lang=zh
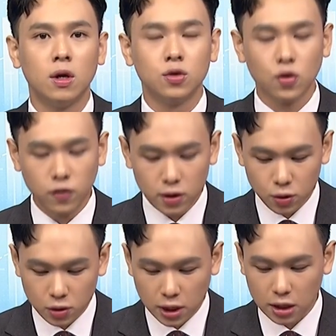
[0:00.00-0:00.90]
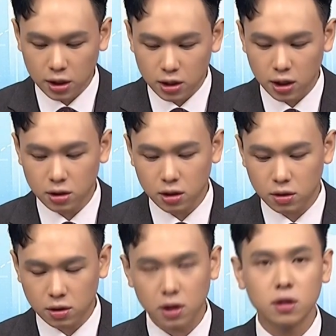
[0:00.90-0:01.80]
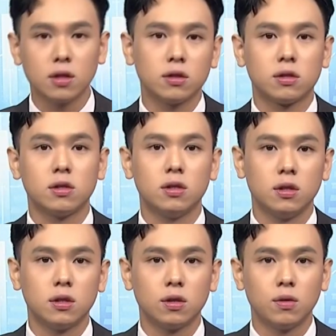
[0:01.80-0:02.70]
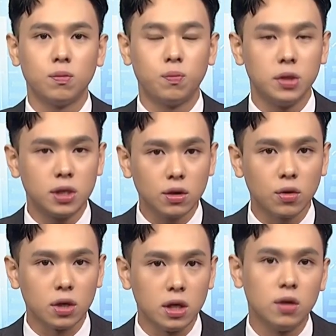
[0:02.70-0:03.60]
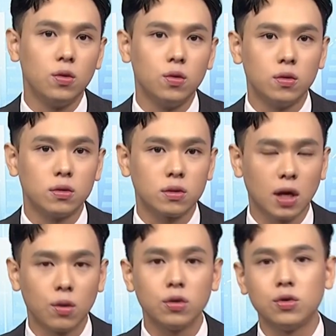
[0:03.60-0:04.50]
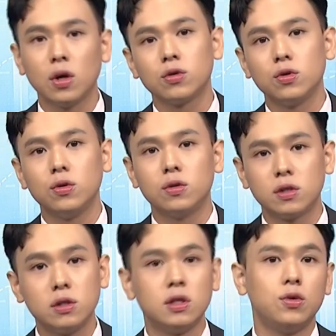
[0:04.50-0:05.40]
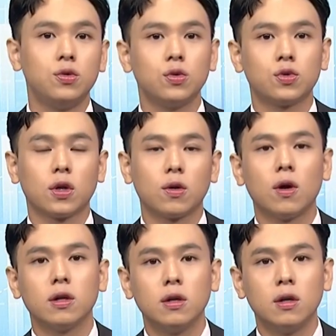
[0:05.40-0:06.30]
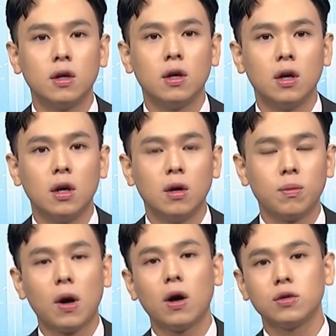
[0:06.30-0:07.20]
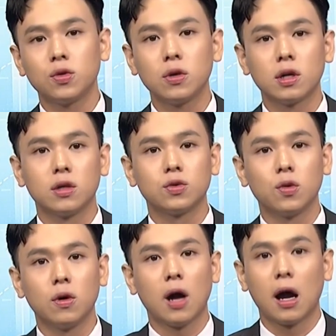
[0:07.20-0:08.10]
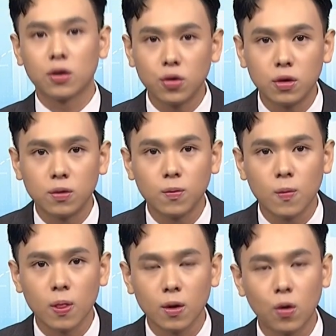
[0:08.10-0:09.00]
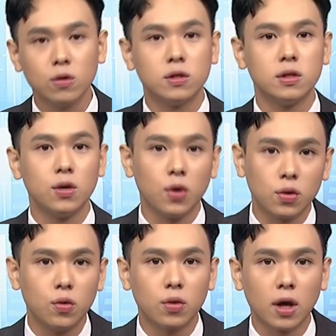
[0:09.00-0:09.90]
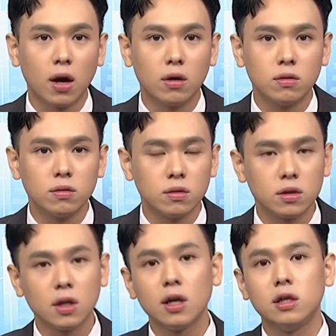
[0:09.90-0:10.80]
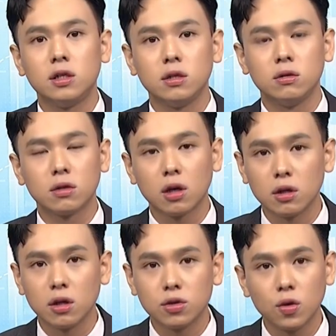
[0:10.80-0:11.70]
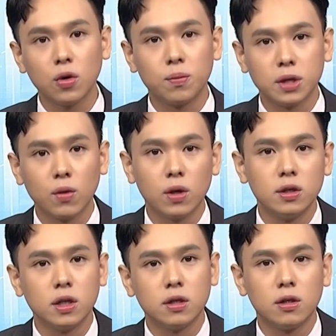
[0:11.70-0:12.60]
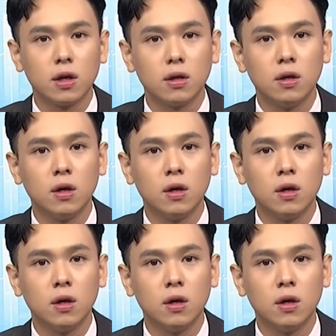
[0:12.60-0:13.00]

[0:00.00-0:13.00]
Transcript: 除非说产业前景真的是比较有疑虑，才会需要去伺机去做转换。包含说可能说航运或是一些原物料这类型，可能就会比较危险一点。